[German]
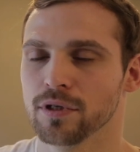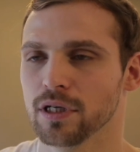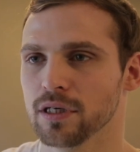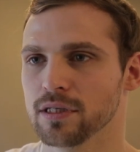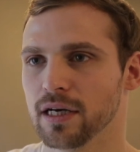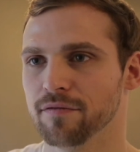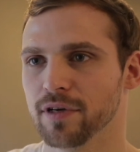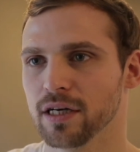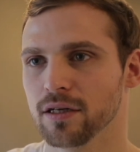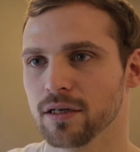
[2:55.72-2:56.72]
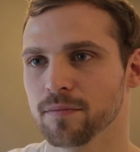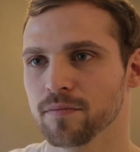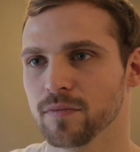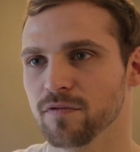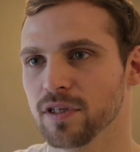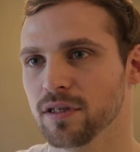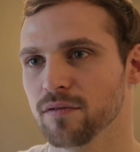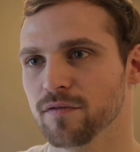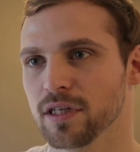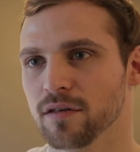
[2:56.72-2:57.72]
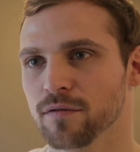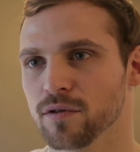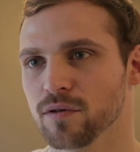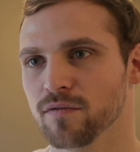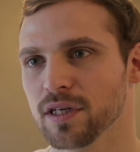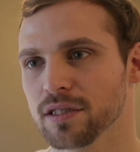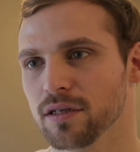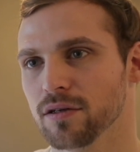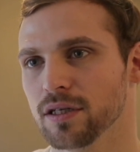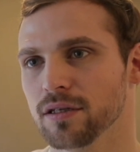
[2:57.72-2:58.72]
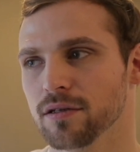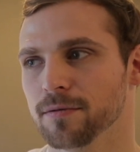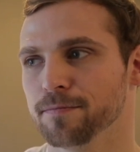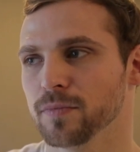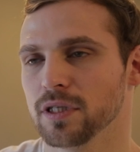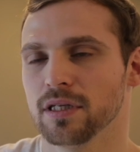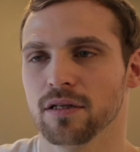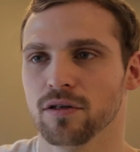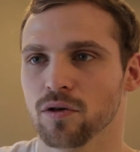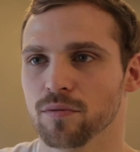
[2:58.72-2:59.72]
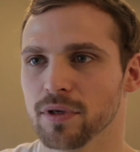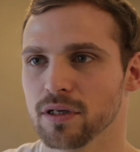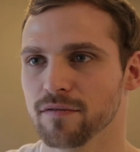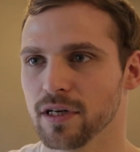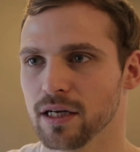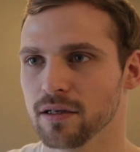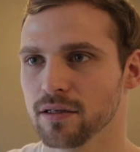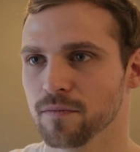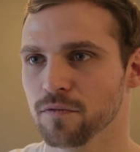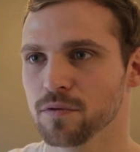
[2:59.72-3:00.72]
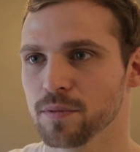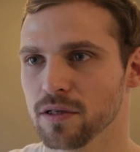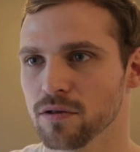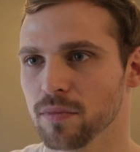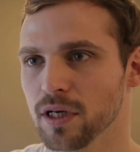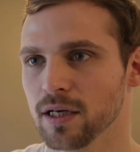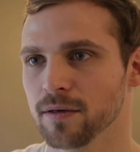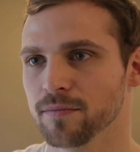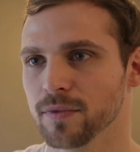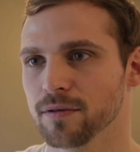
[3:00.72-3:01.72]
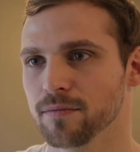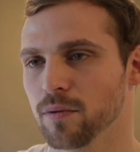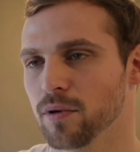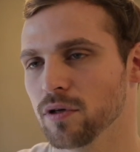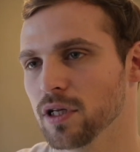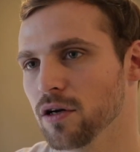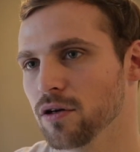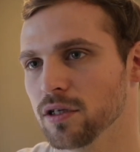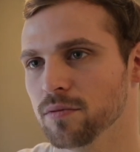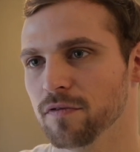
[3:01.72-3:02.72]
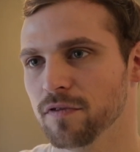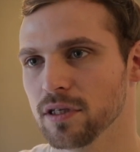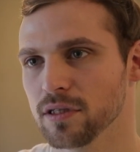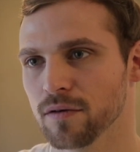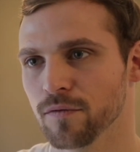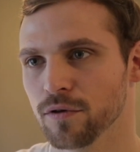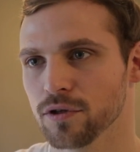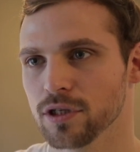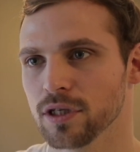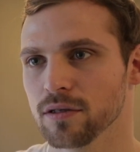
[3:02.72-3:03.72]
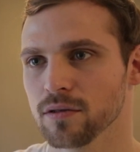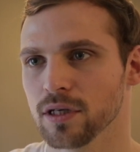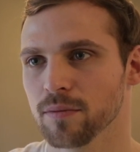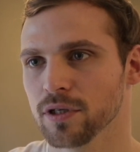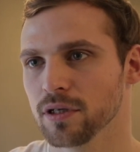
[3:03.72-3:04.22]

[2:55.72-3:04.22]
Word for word: tätig sein werde. Ähm, wie und welcher Funktion weiß ich noch nicht. Ähm, ist natürlich auch immer eine Variante, im Fußball zu bleiben, aber auch da könnte ich mir viele Sachen vorstellen. Also ich habe